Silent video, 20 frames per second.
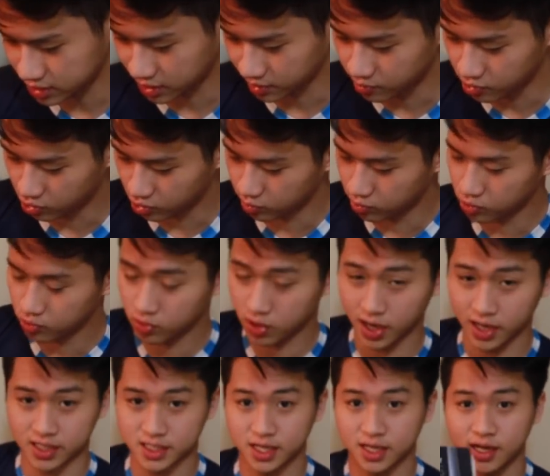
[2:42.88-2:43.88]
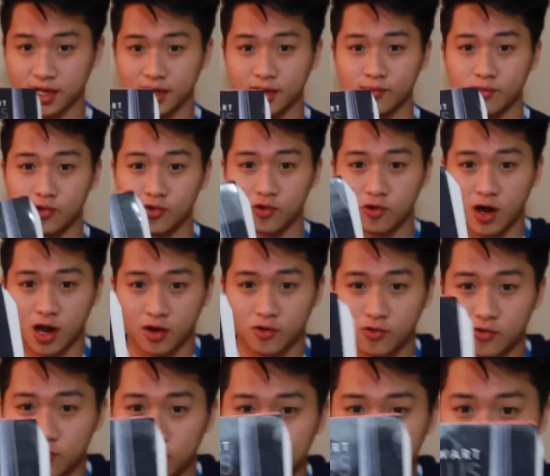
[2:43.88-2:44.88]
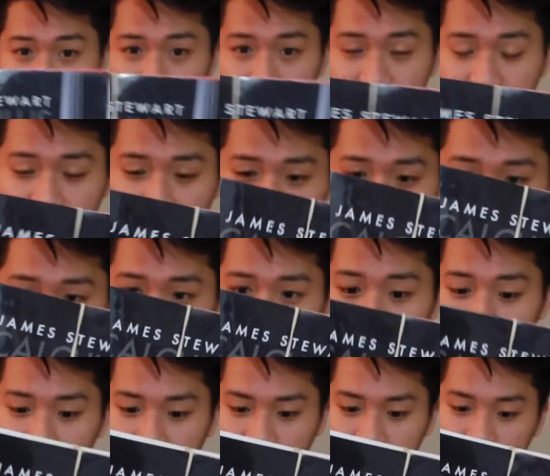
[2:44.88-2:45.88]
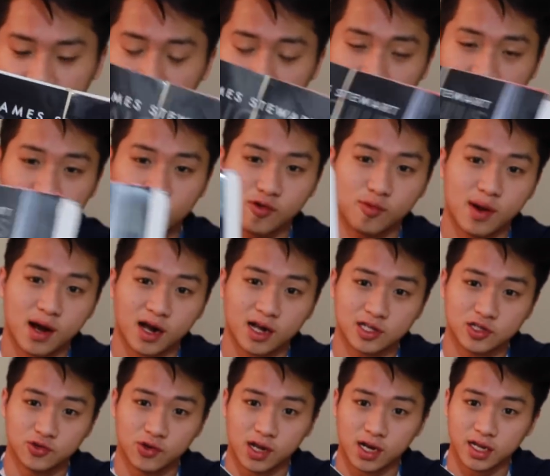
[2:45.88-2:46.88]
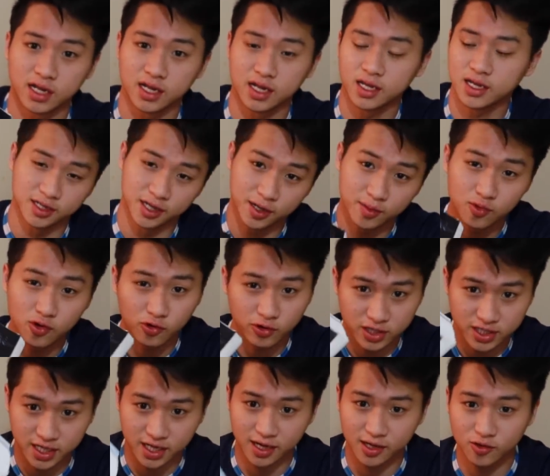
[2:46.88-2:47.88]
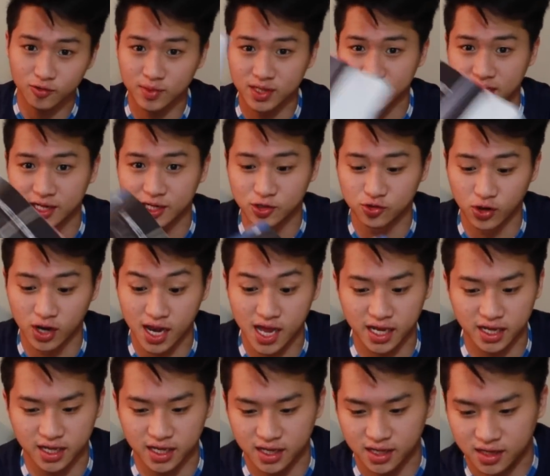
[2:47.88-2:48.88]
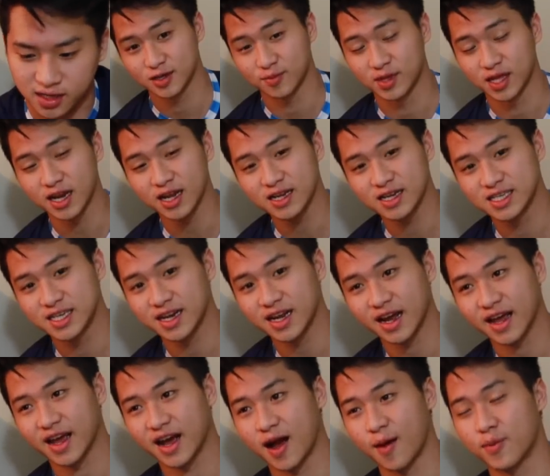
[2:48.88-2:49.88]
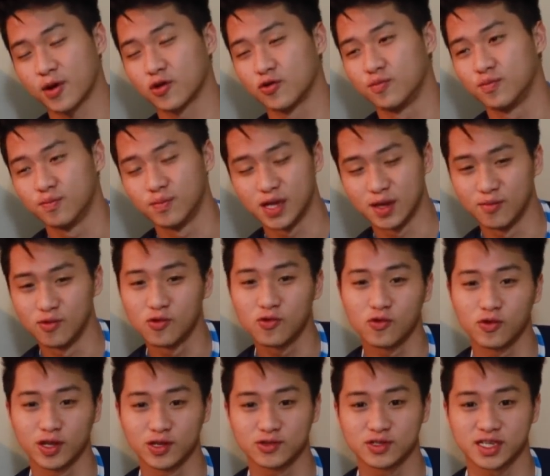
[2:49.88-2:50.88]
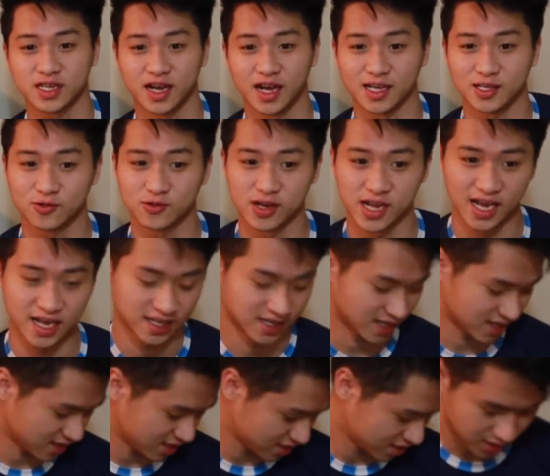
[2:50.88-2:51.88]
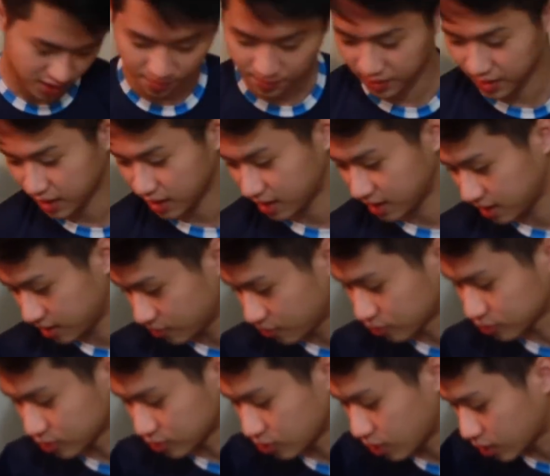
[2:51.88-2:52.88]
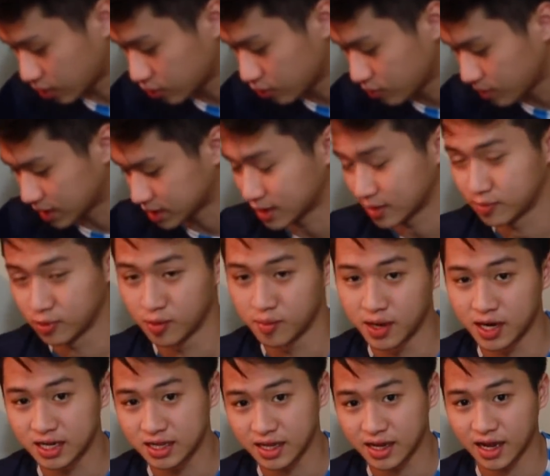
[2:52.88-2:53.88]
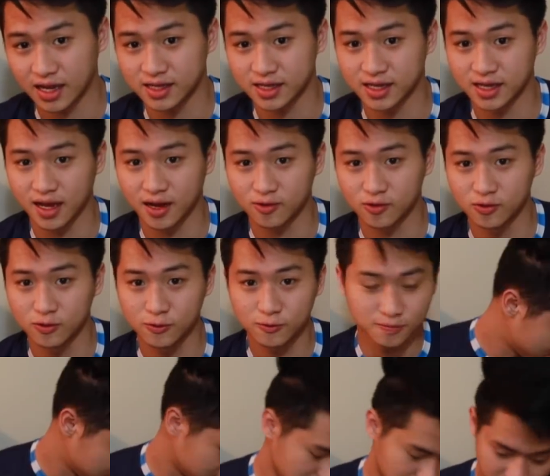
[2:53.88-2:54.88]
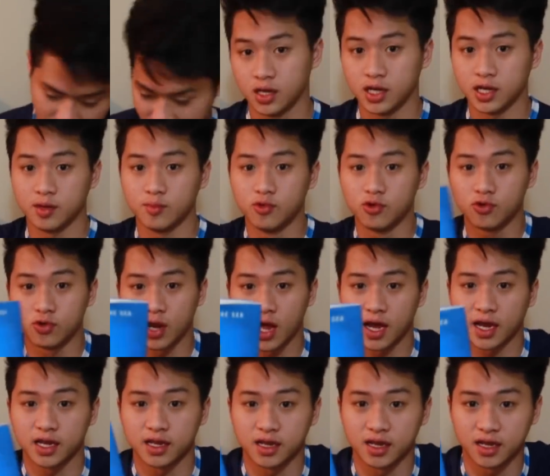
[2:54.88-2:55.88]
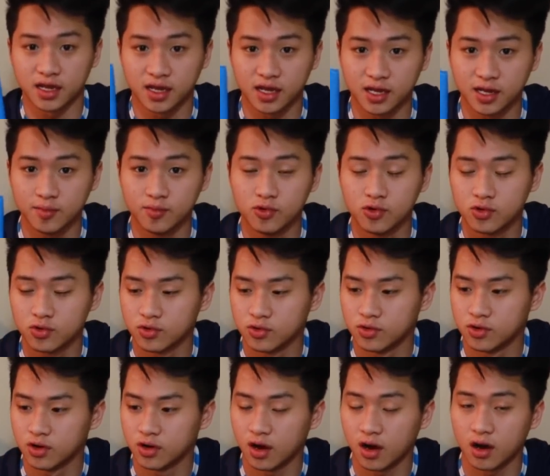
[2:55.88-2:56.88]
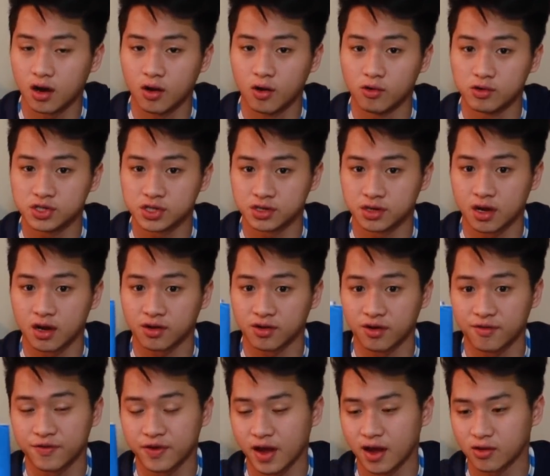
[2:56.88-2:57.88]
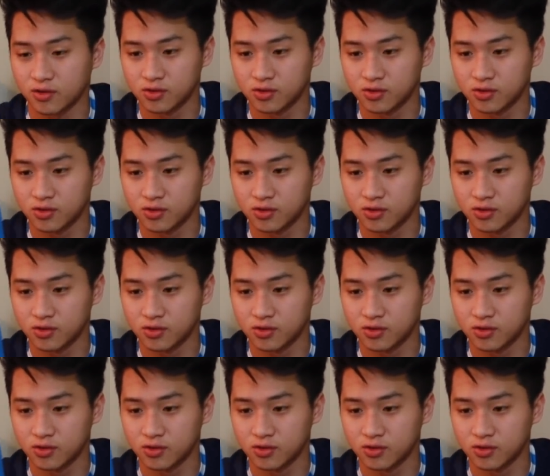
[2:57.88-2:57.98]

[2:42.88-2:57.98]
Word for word: isi buku-buku guys ini ada buku kalkulus yang gede banget nanti aku bakal jual ini jadi buku di sini itu bisa dijual lagi sebenarnya di sini kayak nggak perlu beli buku gitu sih guys kuliahnya tapi waktu itu aku masih belum ngerti kan jadi aku beli ini buku lagi nih ini buku oceanography